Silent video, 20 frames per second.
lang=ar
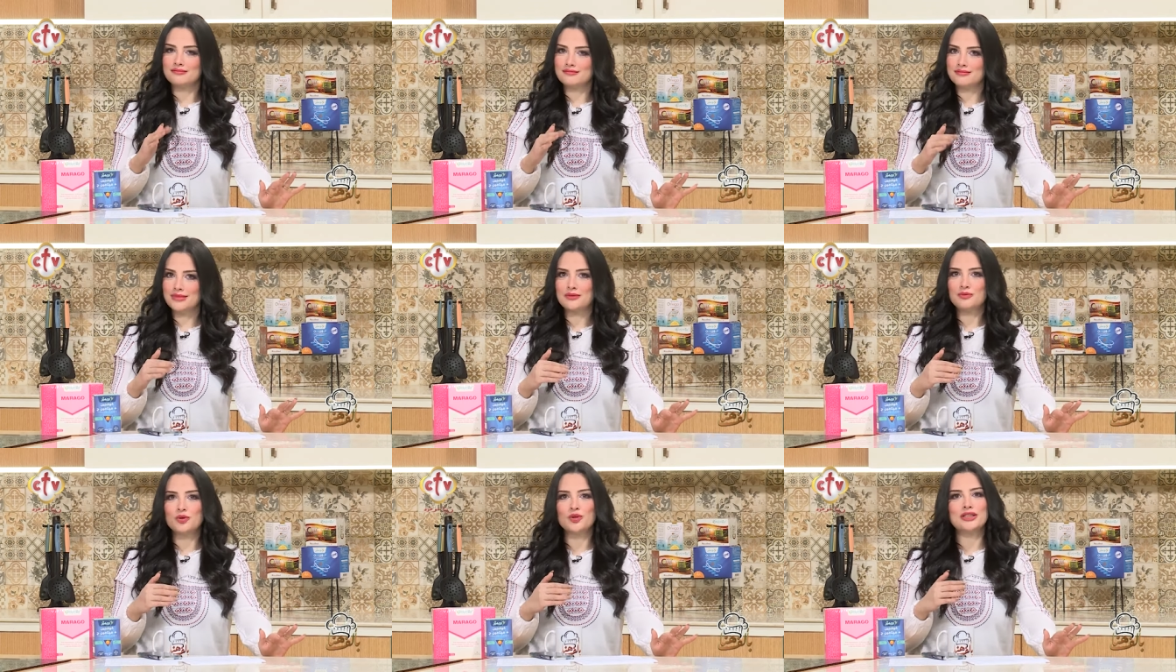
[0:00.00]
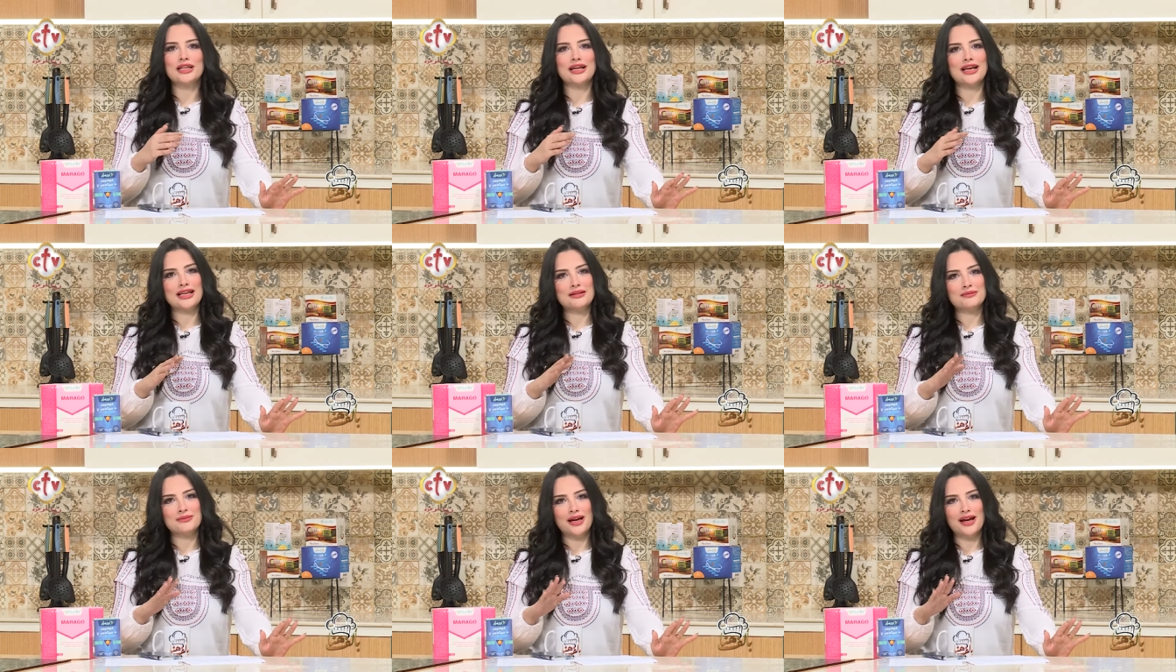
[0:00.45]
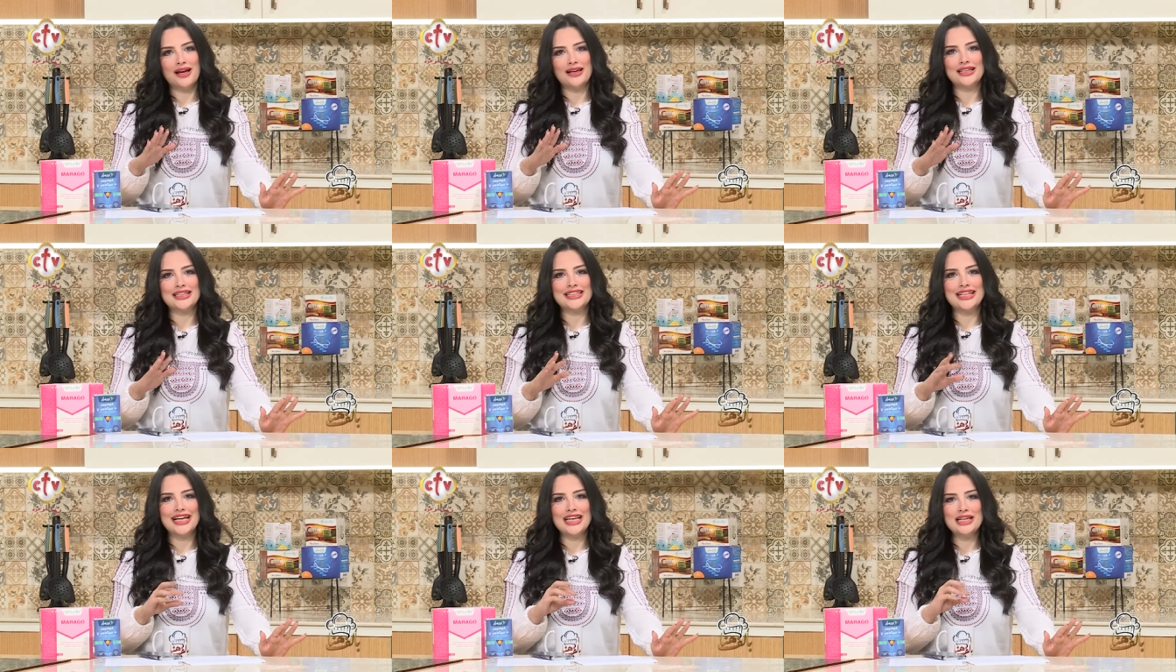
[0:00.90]
بالمنتجات بقى
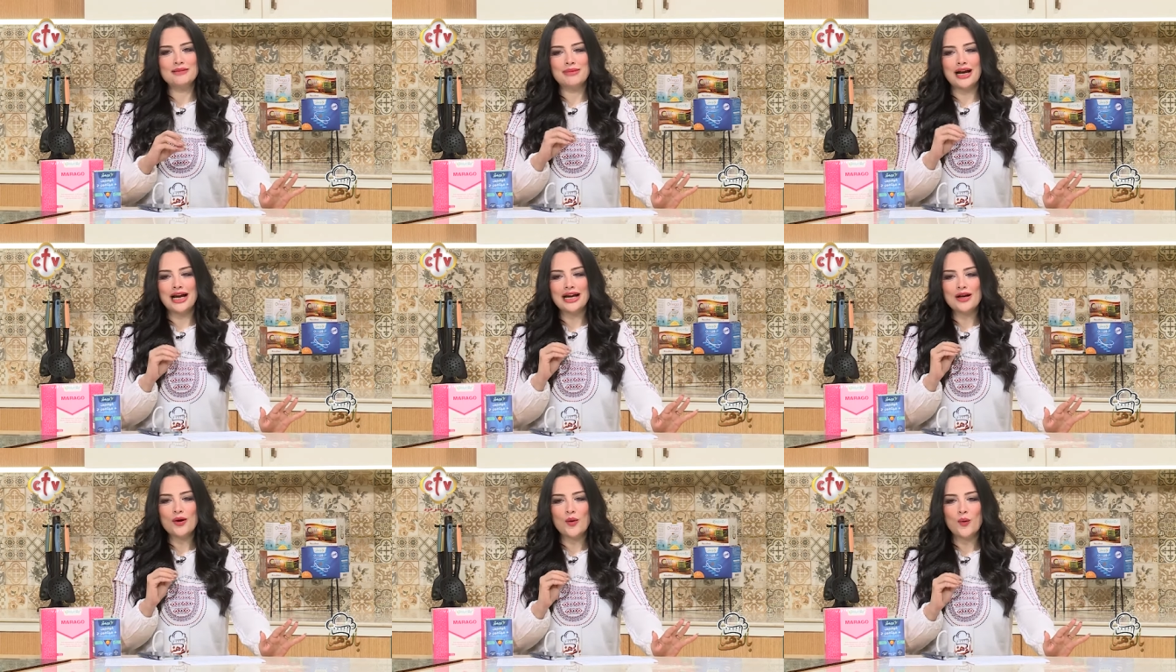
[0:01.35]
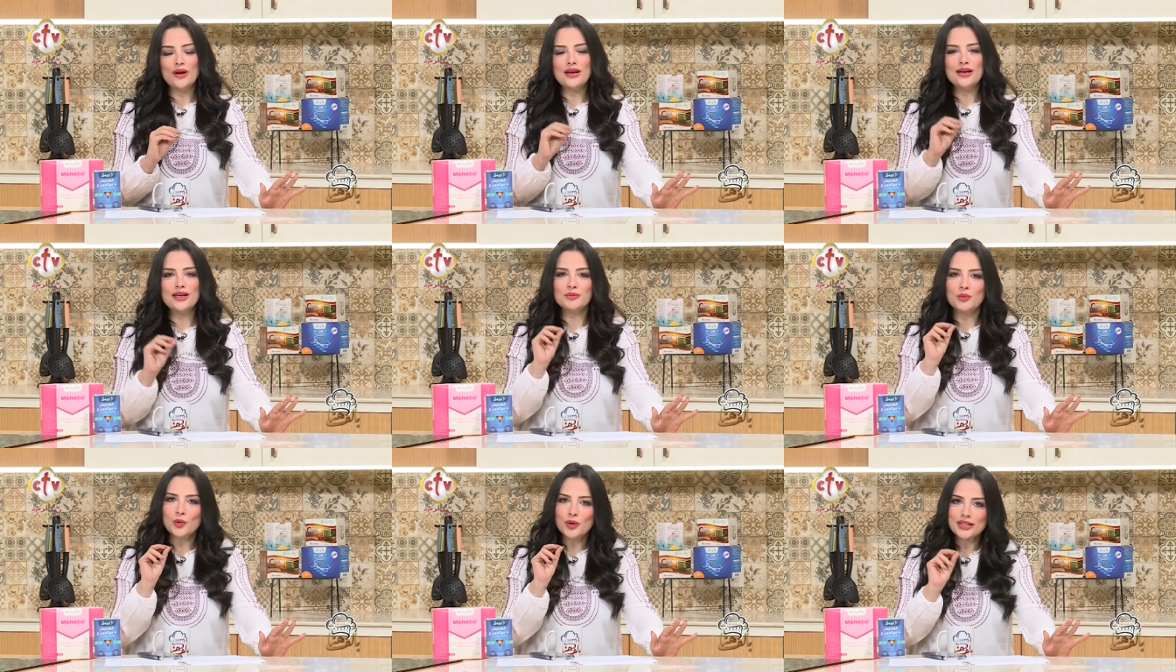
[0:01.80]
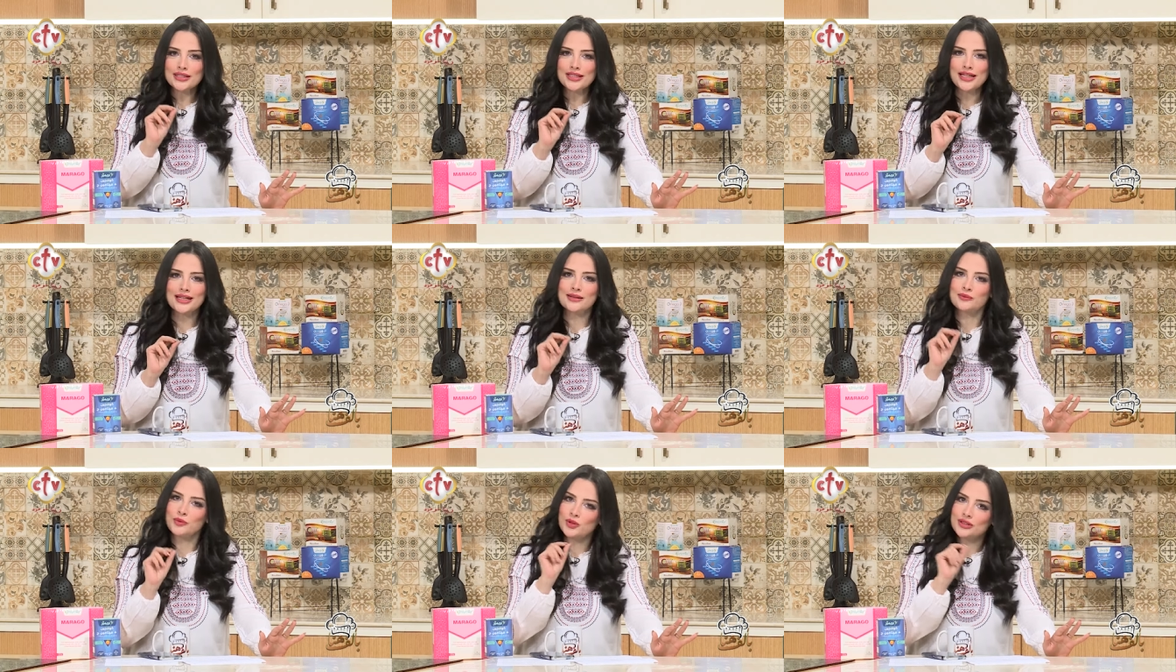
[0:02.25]
هنتكلم عن كل
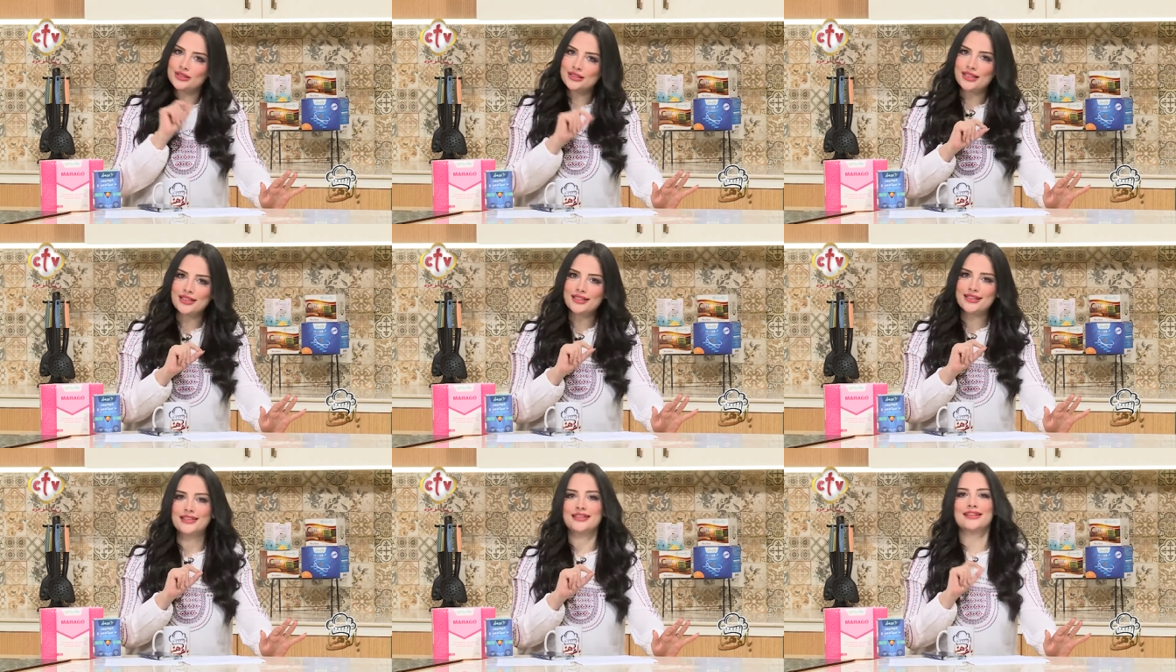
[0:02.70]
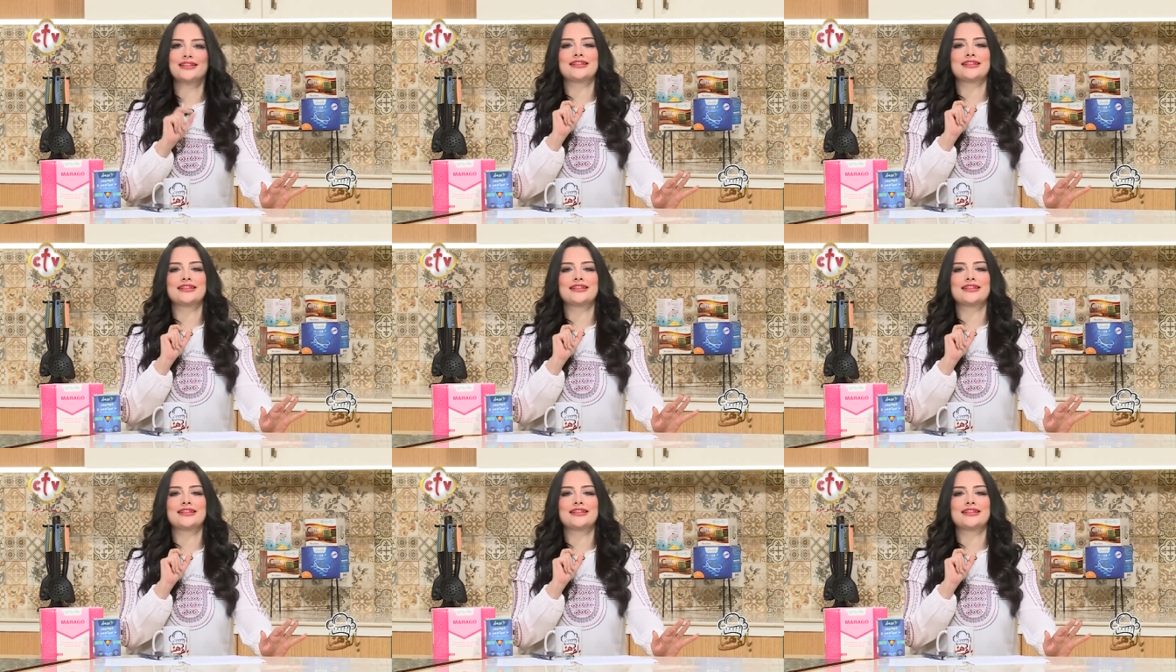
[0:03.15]
منتج منتج